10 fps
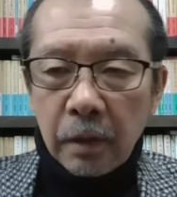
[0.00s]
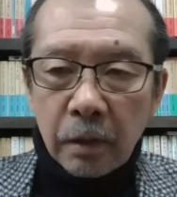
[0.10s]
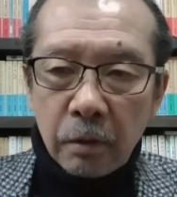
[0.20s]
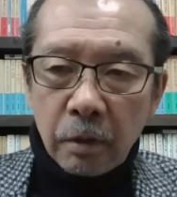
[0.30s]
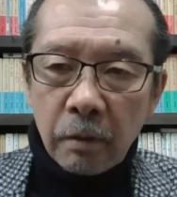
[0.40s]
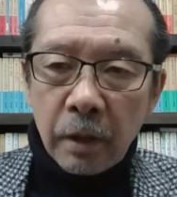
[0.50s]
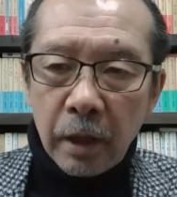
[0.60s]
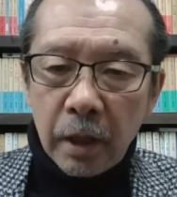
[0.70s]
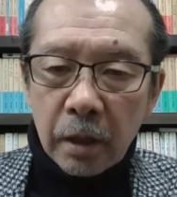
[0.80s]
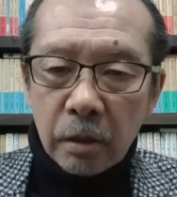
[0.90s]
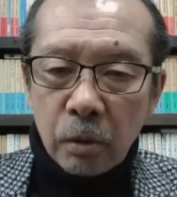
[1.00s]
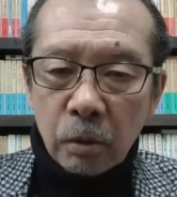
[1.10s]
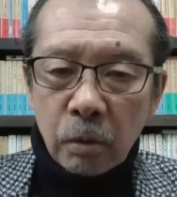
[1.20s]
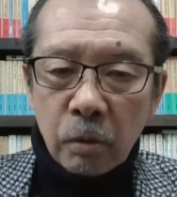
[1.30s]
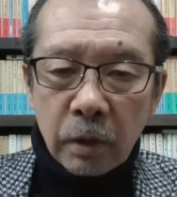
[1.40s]
これはね、相
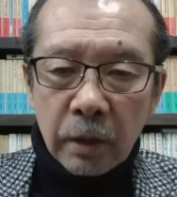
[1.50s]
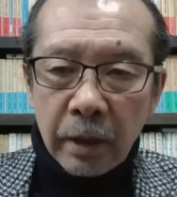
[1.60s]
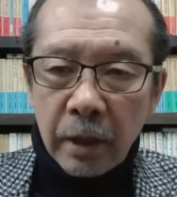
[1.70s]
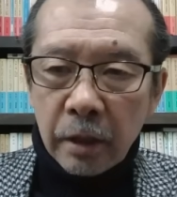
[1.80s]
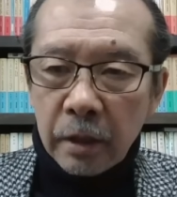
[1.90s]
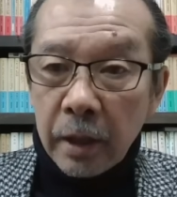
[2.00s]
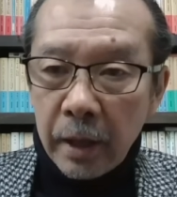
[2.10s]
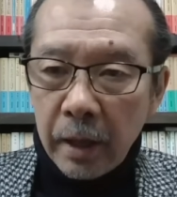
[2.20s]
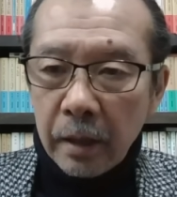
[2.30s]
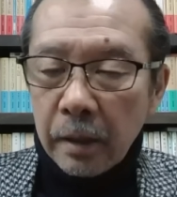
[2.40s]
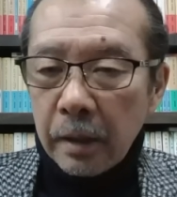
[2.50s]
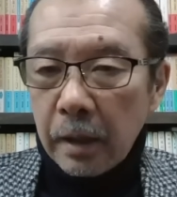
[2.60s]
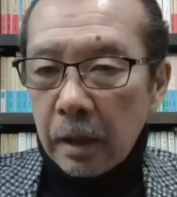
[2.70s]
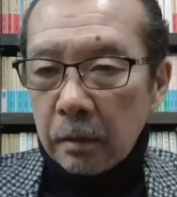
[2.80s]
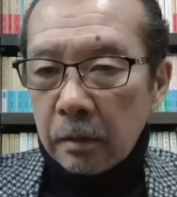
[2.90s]
当な打撃がね、
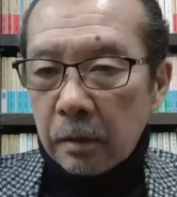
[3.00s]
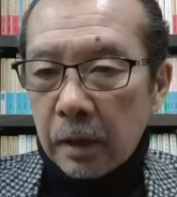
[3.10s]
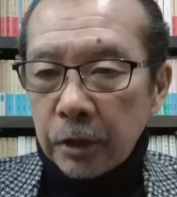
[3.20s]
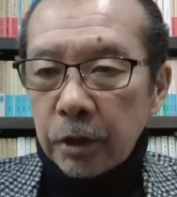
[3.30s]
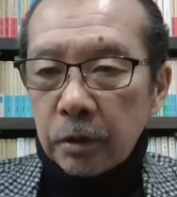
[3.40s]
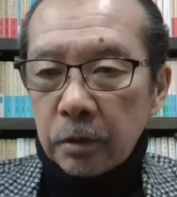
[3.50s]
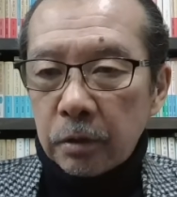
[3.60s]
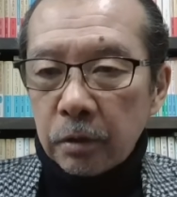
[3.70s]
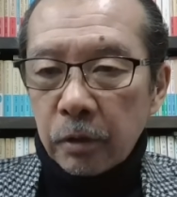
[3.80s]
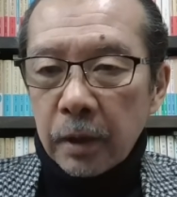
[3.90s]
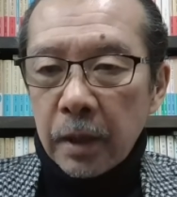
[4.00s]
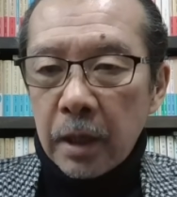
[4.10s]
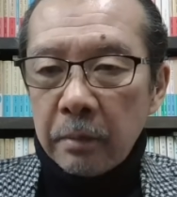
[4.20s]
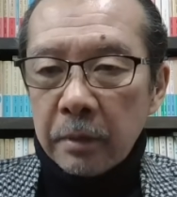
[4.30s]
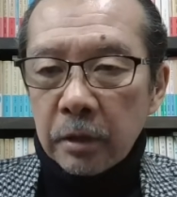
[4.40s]
あの、走る恐れが
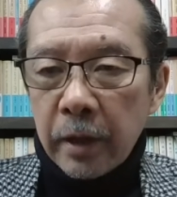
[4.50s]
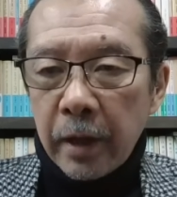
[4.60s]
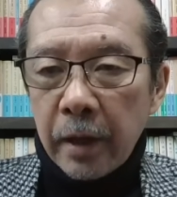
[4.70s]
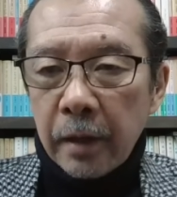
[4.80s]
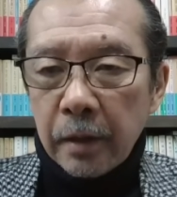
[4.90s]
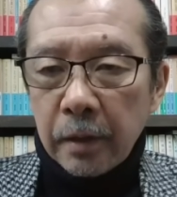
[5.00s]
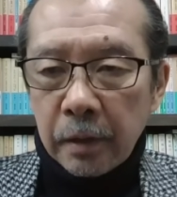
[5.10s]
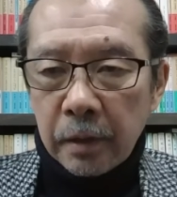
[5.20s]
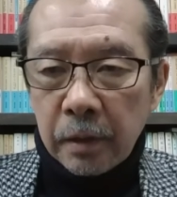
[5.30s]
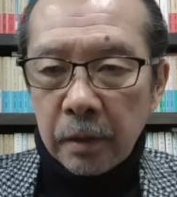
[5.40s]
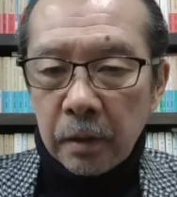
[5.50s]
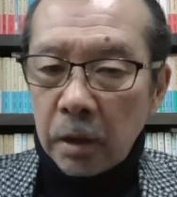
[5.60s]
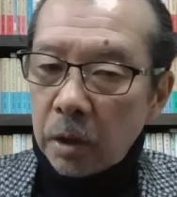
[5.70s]
ありますね。うん。